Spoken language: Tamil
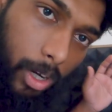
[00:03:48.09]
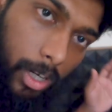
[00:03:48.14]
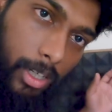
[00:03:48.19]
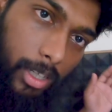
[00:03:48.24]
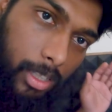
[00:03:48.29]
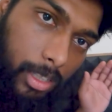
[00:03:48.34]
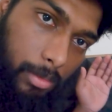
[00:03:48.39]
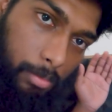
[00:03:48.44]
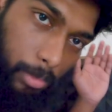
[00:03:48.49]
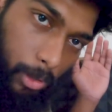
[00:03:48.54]

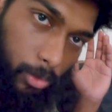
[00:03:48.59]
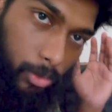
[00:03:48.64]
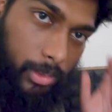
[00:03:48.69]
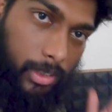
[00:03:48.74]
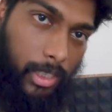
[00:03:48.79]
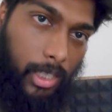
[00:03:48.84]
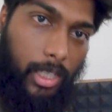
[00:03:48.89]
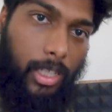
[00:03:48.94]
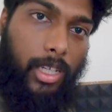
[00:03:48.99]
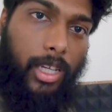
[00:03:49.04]
வால்லேருந்து
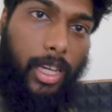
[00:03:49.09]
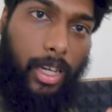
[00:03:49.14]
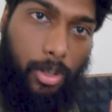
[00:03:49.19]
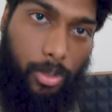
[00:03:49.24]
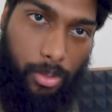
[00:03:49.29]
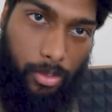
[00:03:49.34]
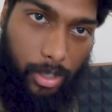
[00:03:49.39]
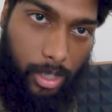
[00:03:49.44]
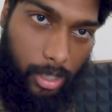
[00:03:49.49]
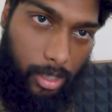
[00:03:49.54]
பவுன்ஸ் ஆகி
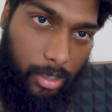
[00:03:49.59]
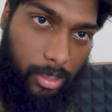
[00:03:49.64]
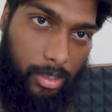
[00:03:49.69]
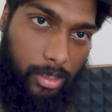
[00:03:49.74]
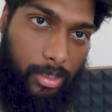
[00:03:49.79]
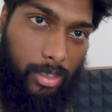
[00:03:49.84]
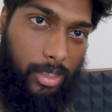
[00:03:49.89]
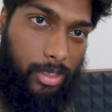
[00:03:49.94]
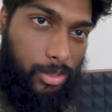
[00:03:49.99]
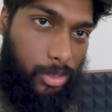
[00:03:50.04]
எக்கோ வராது
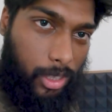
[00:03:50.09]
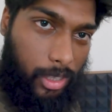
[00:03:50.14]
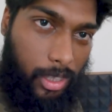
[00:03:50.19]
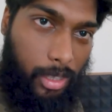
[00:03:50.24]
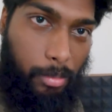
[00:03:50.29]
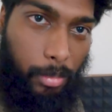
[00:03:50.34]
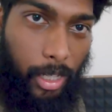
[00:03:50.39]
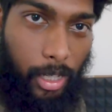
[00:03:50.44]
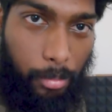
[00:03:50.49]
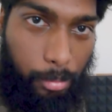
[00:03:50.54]
ஸோ
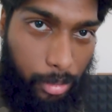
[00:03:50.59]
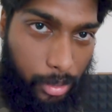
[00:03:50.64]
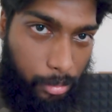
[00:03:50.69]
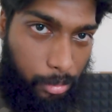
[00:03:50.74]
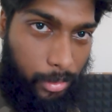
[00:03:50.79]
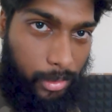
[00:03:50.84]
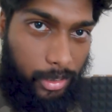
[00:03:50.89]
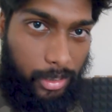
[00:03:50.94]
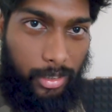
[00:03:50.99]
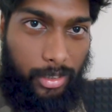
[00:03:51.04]
அதுதான் மெயின்
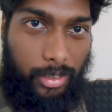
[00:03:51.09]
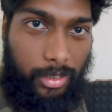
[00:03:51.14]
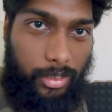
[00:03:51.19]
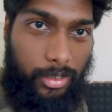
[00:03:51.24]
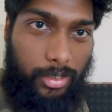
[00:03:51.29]
பர்பஸ்